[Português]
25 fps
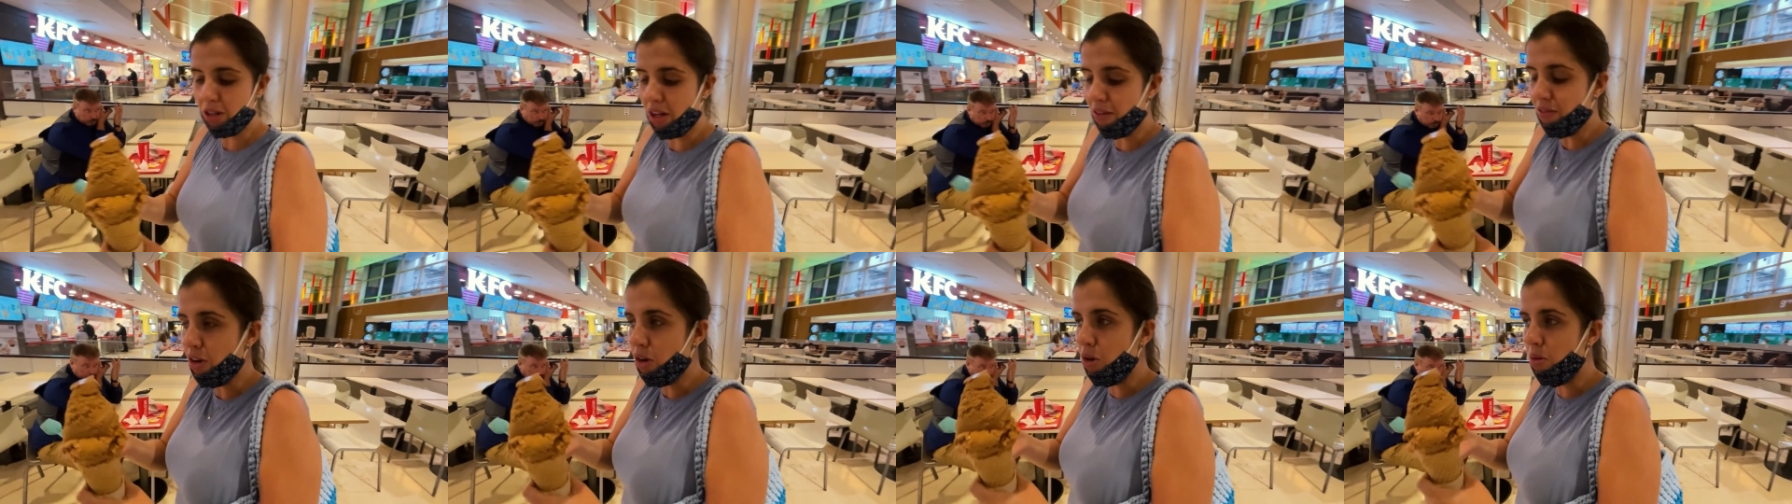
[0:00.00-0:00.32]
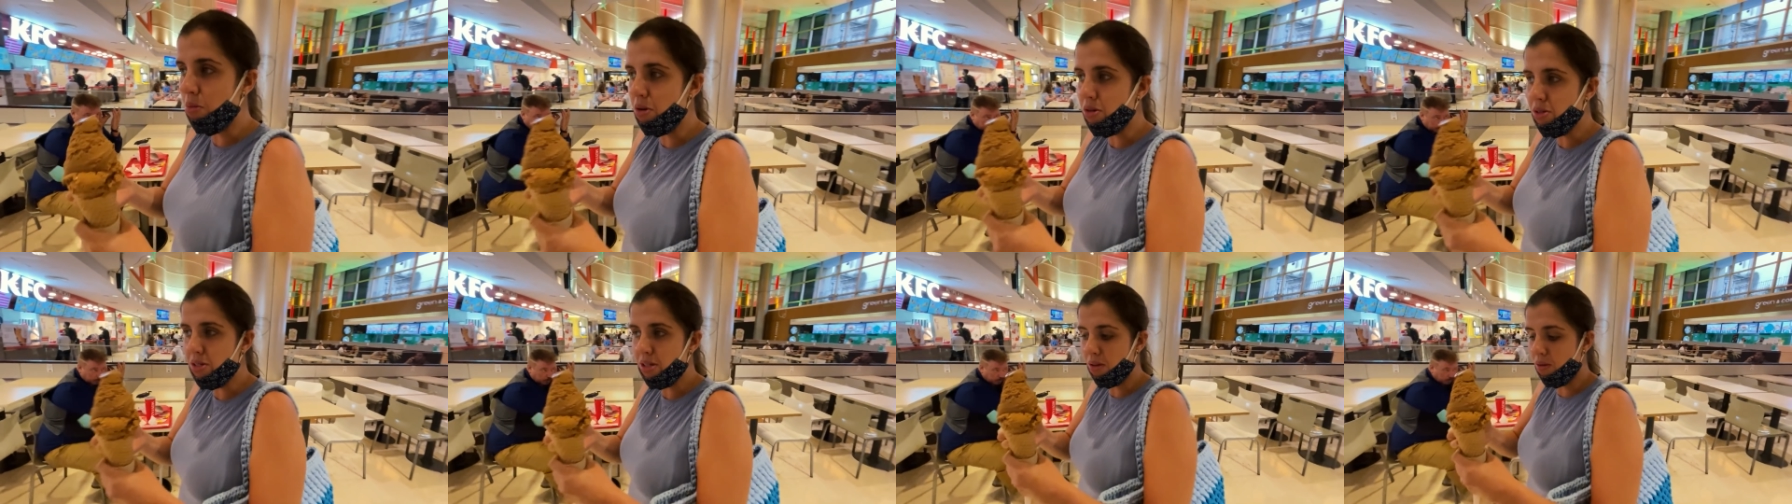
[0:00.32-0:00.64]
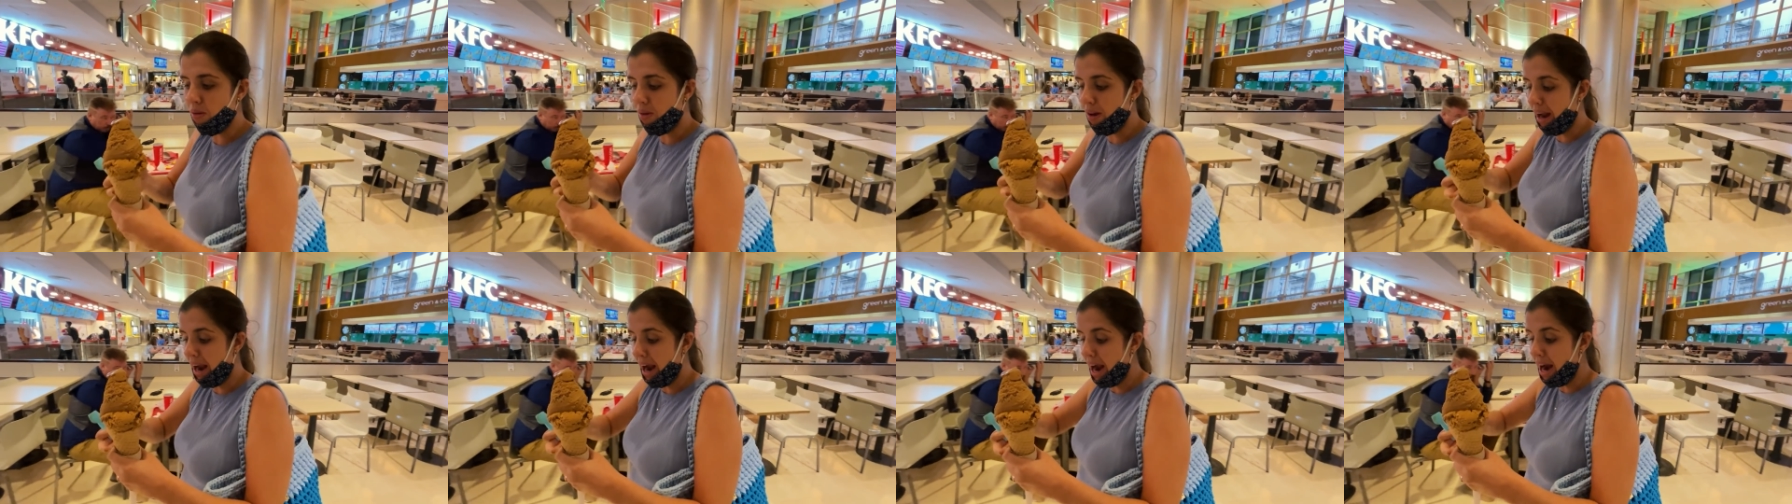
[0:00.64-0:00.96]
Eu tava com meu
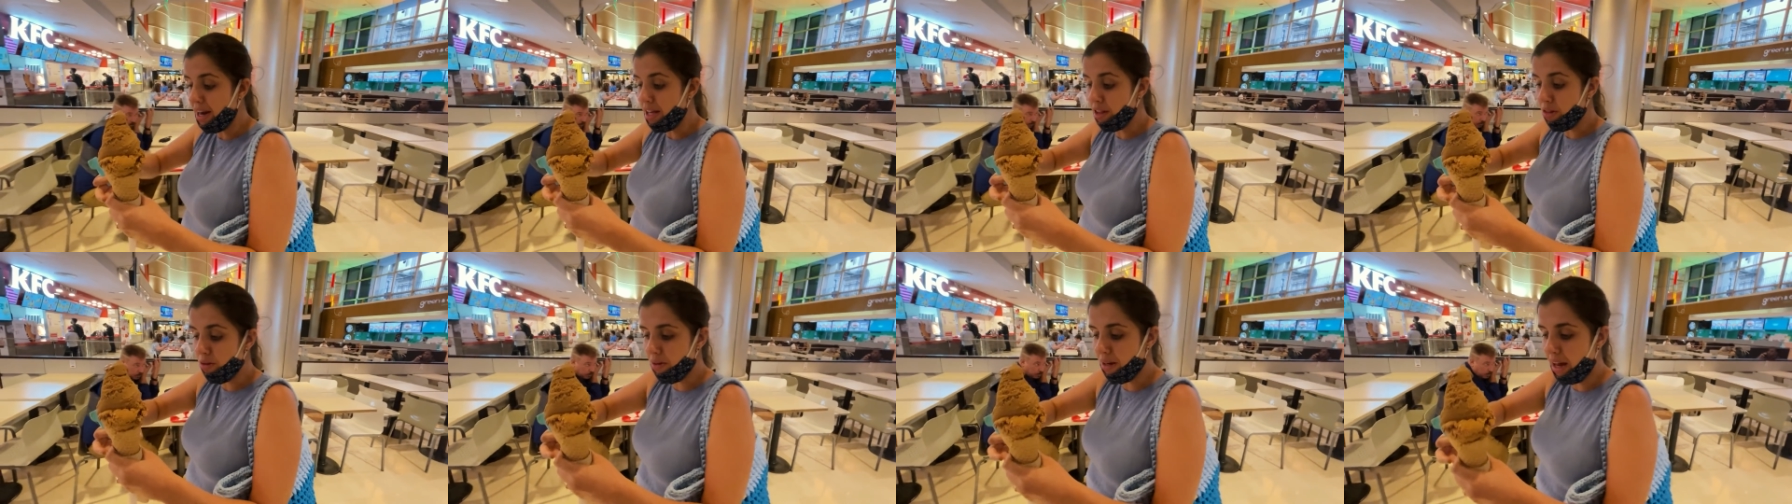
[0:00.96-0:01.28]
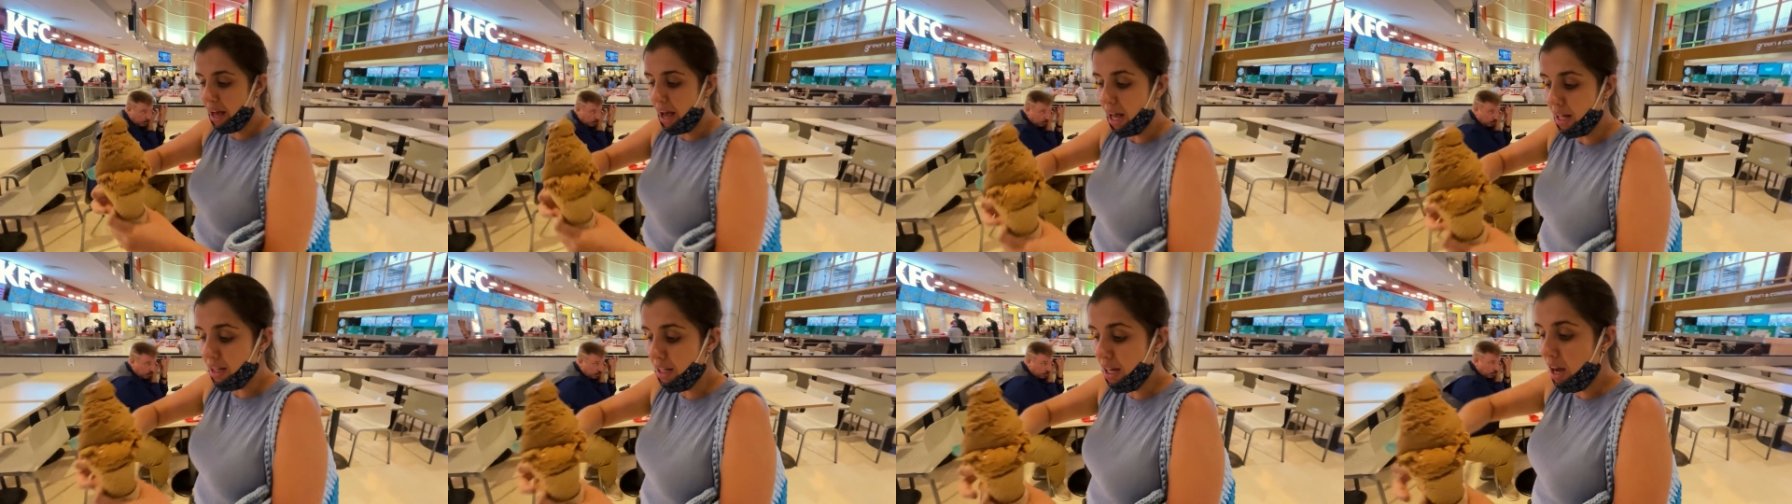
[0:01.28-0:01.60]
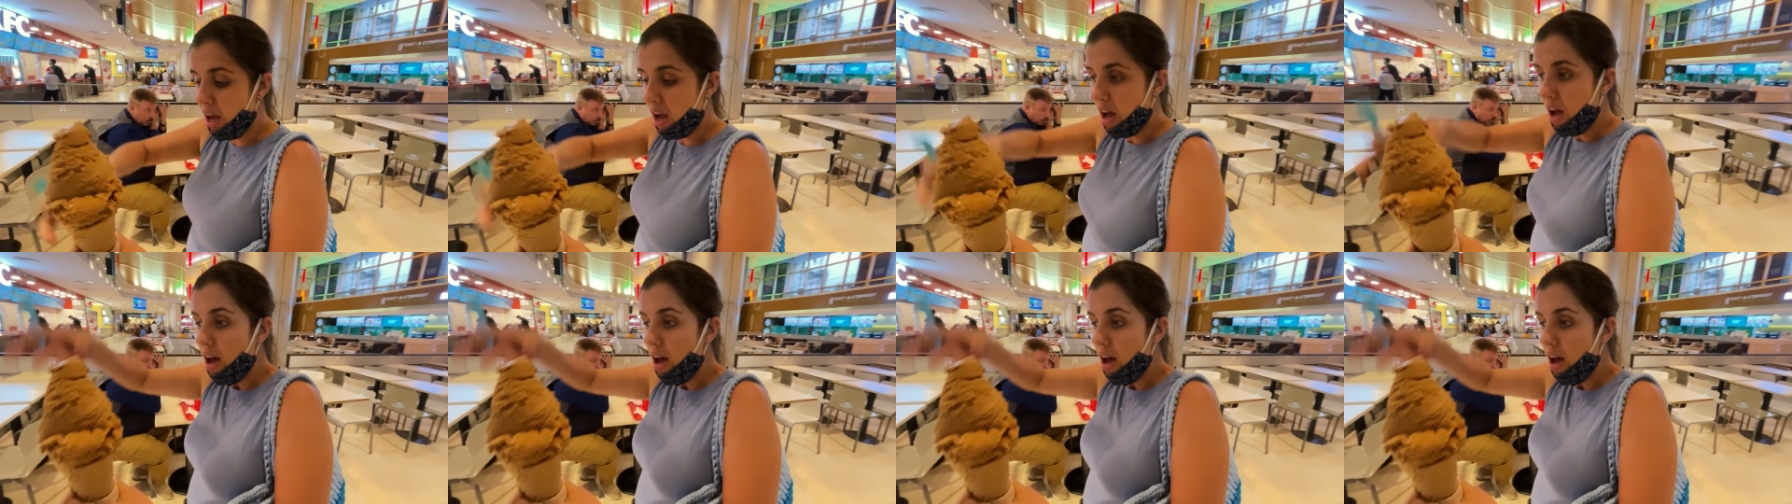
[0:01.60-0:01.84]
celular e do nada